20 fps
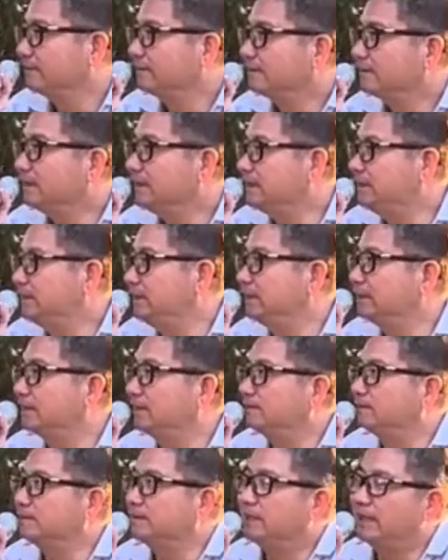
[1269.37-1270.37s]
đi xuyên
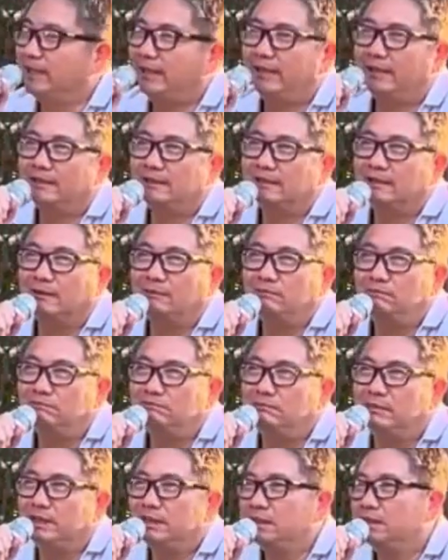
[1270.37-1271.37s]
không gian nóng
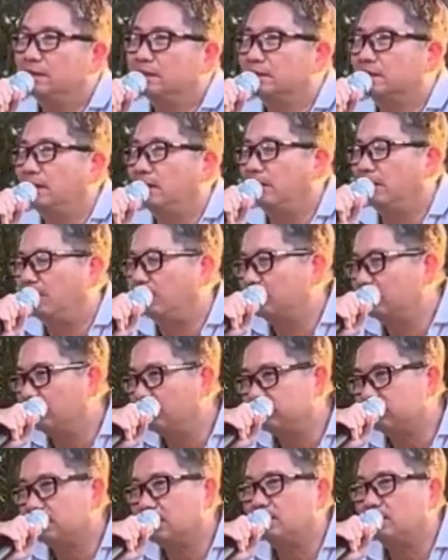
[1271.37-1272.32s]
mấy nghìn độ đúc